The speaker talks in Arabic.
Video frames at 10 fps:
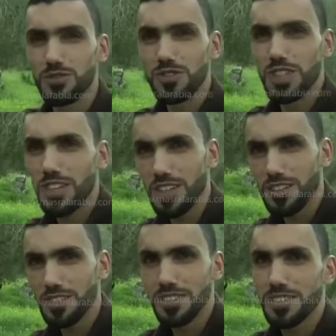شفناها
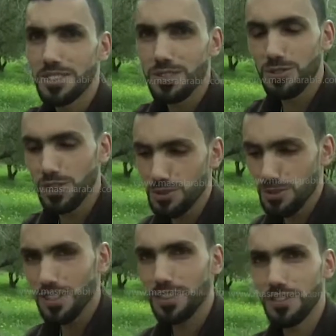على النت
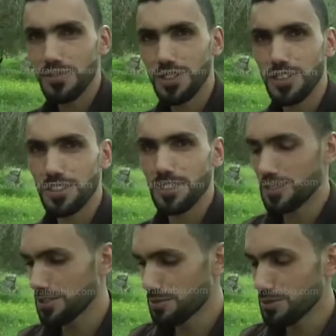عجبتنا
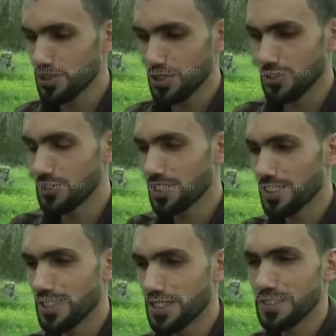الفكرة إنه بتشجع
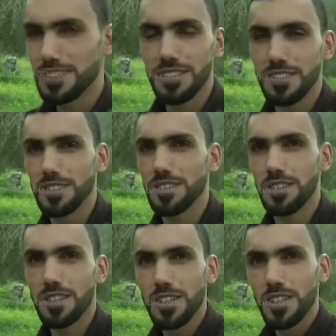الناس
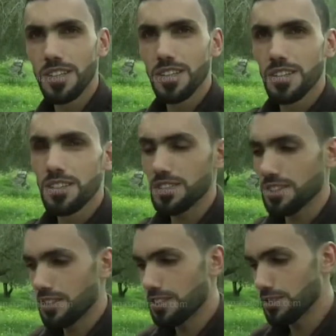آه،
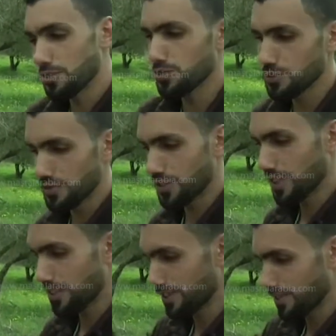
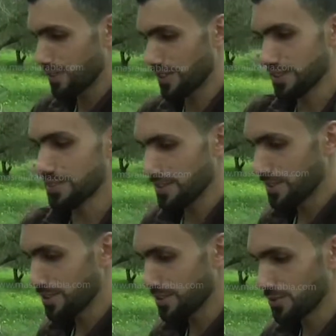يشوفوا آثار
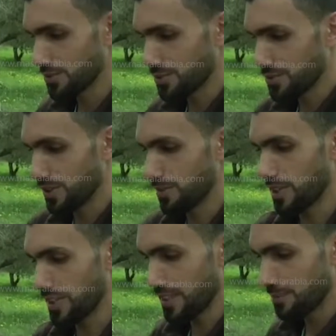فلسطين
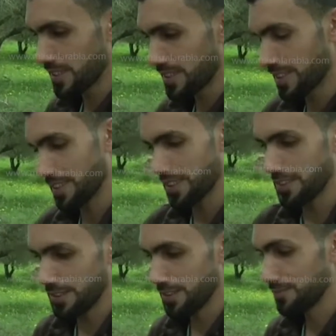والمعالم
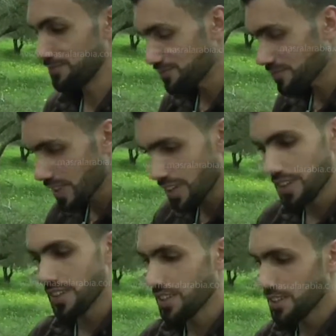التاريخية
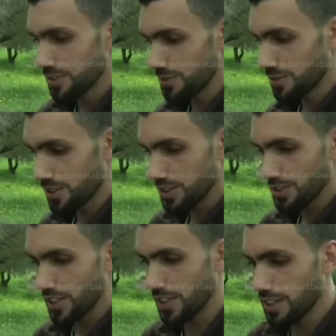
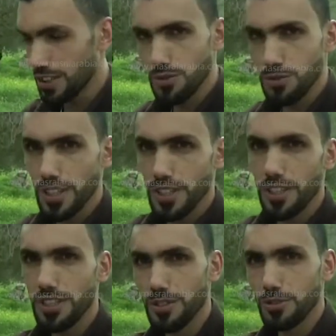ونعيش هاي الأجواء
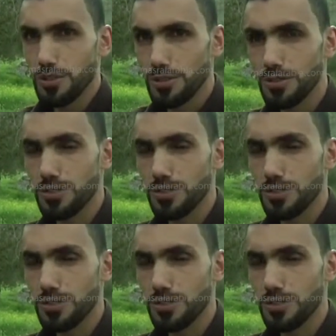الحلوة